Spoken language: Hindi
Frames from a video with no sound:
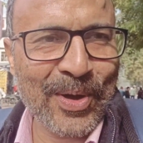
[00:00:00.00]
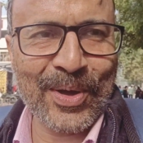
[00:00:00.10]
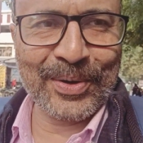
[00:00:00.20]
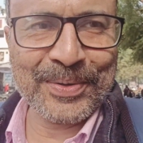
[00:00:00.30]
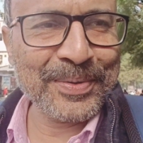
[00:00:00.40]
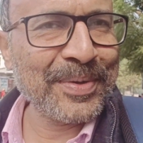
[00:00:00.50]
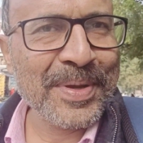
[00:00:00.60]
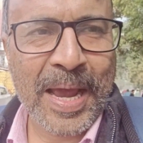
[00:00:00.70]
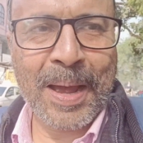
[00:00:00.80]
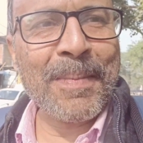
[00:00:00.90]
और
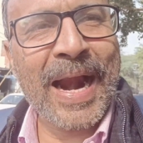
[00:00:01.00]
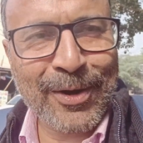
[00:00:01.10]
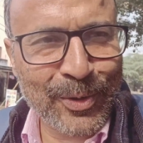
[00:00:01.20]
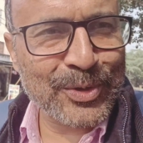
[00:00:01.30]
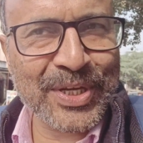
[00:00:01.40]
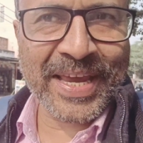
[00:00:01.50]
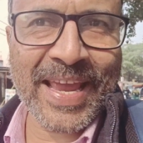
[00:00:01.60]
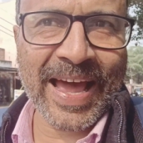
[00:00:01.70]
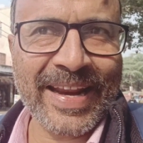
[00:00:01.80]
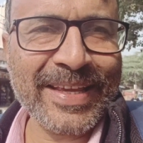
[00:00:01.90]
हम ऑटो से
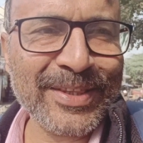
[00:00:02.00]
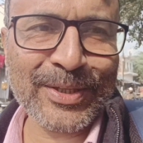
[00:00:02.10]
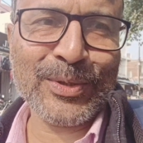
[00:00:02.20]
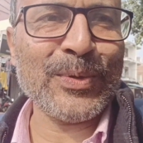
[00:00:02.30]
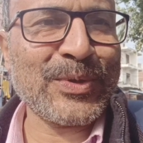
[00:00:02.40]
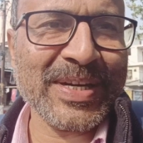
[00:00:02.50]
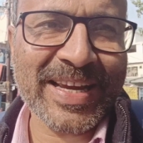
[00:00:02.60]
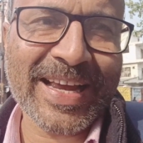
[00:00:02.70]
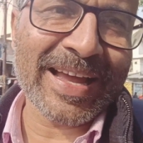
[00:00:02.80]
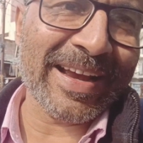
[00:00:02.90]
ही आ रहे थे तो
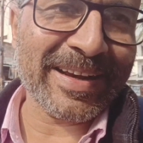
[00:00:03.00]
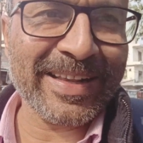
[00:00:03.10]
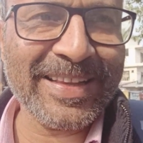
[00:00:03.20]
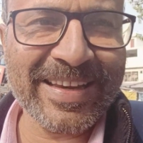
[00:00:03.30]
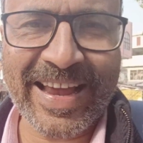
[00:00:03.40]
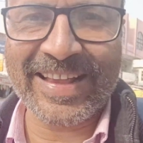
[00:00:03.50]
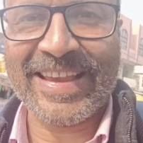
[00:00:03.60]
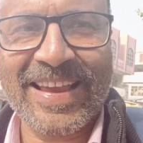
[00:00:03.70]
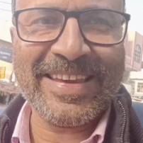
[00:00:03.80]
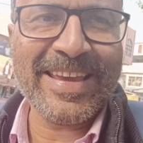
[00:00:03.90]
उसने कहा अंकल जी आ
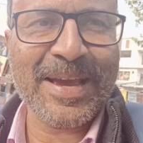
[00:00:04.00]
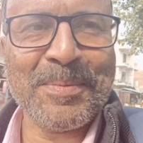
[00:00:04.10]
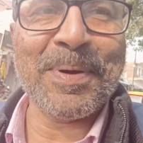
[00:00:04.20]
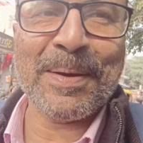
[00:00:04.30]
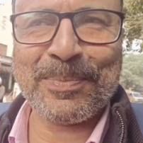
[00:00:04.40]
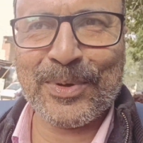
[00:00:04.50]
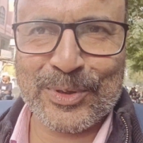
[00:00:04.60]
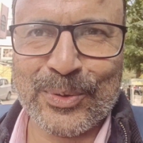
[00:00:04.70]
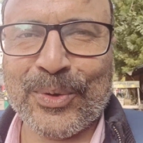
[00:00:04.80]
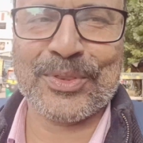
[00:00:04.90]
जाइए हम आपको
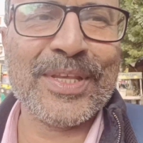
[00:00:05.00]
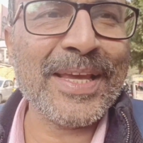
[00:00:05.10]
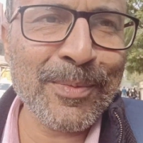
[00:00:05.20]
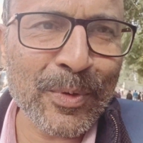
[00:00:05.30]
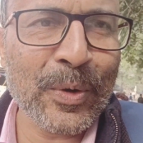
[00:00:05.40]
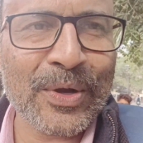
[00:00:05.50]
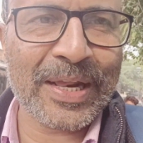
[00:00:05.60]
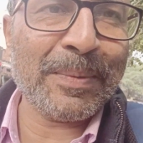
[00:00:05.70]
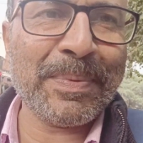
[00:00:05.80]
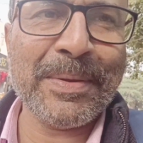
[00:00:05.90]
छोड़ते हैं वो
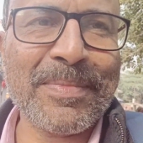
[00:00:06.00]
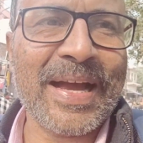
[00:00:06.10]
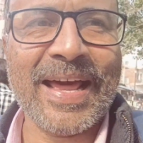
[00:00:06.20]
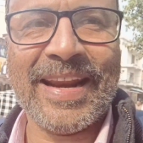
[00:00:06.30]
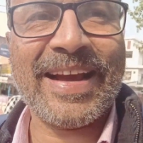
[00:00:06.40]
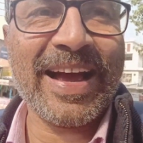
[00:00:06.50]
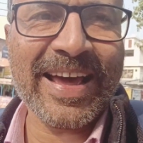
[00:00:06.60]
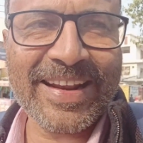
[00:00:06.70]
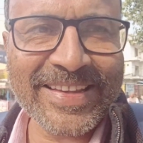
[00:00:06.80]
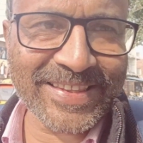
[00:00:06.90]
होटल पे हम खाना
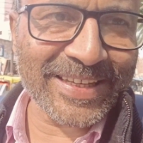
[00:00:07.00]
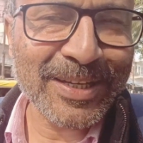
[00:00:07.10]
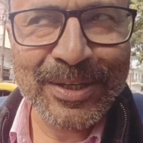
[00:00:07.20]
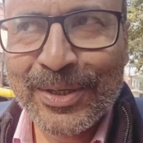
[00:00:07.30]
खा रहे थे